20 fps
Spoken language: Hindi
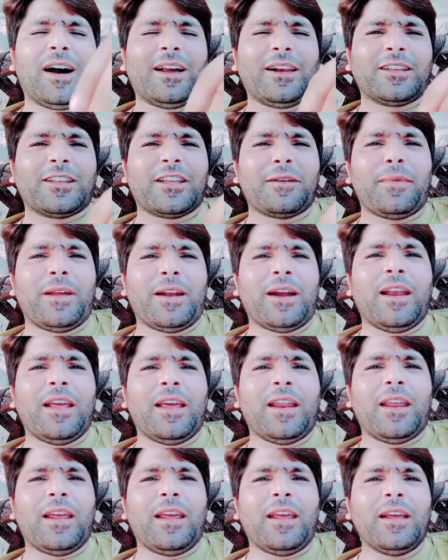आना था मैंने
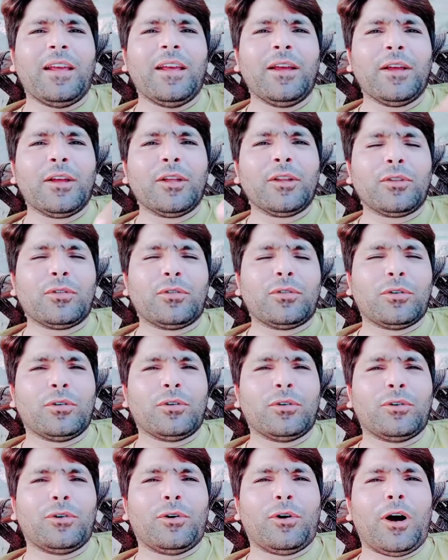डेरे तो
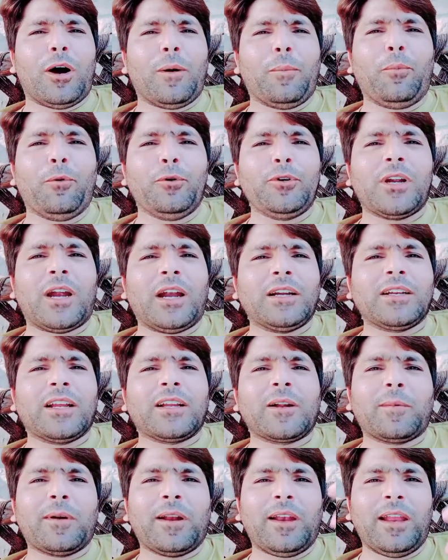अब्बू जान
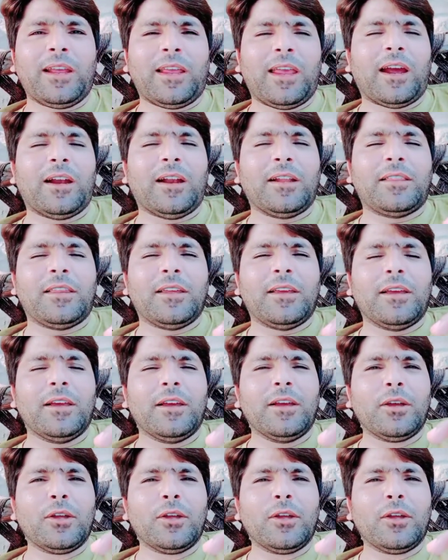के कपड़े लेके आने थे